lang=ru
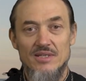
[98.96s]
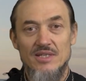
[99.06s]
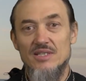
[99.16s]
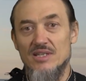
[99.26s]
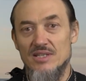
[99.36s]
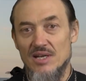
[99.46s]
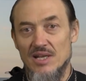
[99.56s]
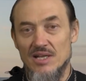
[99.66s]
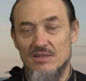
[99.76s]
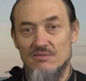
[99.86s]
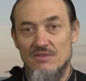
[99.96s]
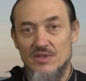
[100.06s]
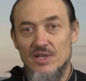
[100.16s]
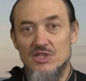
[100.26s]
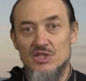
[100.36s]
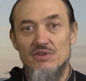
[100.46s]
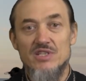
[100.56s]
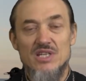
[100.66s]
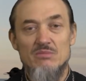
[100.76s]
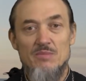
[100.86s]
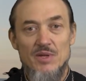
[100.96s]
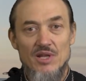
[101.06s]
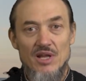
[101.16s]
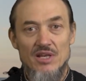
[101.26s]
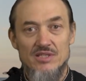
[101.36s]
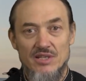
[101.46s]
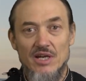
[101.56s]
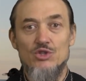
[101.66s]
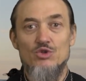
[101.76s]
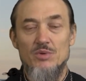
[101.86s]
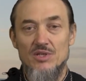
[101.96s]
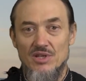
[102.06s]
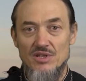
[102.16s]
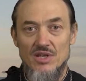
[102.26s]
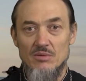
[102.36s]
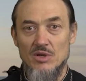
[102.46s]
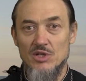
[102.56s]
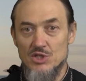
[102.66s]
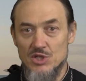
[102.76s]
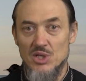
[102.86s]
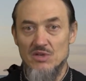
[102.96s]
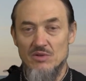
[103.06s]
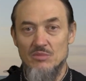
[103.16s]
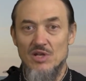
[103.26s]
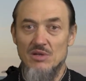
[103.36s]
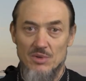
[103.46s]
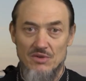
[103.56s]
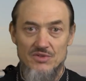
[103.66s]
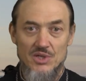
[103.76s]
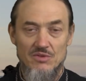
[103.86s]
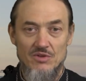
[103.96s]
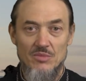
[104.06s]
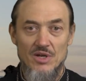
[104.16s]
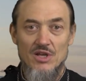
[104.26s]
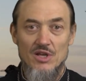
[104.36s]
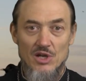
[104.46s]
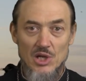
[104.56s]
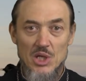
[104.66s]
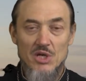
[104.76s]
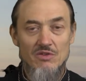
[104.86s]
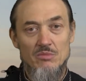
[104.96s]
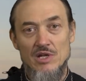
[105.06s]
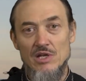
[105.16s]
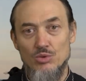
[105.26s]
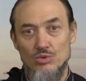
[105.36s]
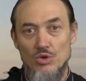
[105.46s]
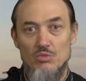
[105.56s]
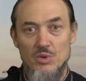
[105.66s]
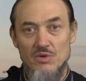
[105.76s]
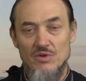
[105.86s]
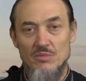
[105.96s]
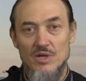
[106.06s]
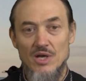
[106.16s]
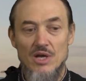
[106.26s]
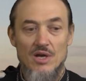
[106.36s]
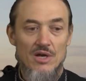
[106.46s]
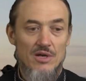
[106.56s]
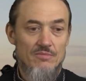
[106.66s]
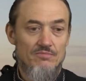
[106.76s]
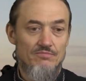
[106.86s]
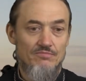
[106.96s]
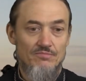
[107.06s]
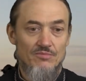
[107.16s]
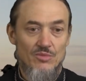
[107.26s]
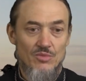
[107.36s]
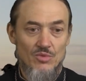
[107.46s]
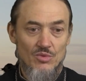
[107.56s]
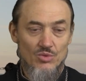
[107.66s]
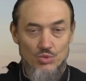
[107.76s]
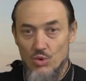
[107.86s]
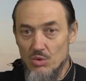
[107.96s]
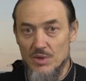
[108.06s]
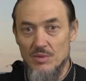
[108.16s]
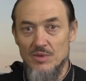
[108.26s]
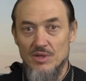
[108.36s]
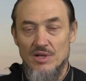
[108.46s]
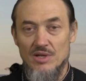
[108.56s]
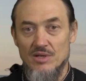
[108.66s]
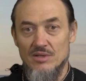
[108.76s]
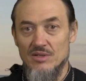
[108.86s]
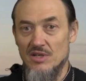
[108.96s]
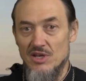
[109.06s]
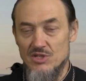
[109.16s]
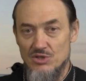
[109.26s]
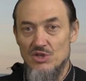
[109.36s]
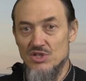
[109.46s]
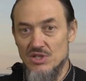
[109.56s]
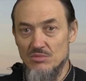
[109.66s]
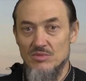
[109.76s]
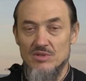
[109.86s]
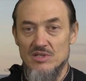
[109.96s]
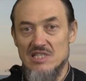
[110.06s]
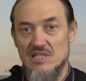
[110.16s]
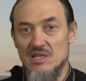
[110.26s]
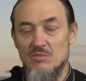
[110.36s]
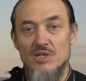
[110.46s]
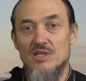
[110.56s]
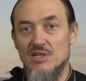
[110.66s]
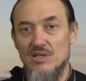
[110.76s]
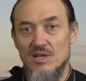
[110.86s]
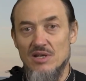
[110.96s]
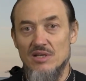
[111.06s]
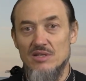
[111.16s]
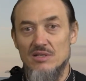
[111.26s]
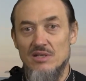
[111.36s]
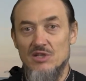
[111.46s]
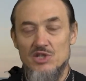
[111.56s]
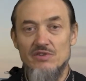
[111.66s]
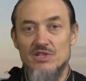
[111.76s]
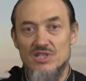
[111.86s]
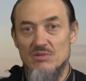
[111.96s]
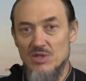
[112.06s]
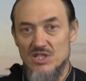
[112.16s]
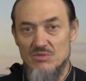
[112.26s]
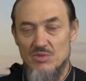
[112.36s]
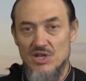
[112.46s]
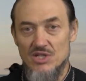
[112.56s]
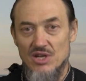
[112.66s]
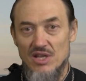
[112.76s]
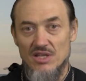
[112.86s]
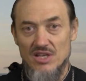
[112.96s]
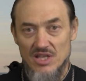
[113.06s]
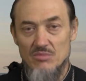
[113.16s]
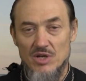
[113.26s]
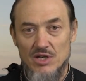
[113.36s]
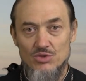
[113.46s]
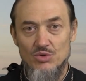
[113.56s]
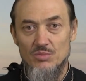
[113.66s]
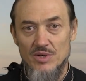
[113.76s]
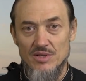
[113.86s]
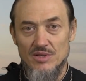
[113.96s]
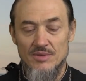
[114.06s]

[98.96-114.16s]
и так далее. Во-вторых, человек сам определяется, я хочу быть таким, лживым или правдивым, ленивым или трудолюбивым, добрым или эгоистичным, злым и так далее. Этот человек сам для себя решает, каким я хочу быть.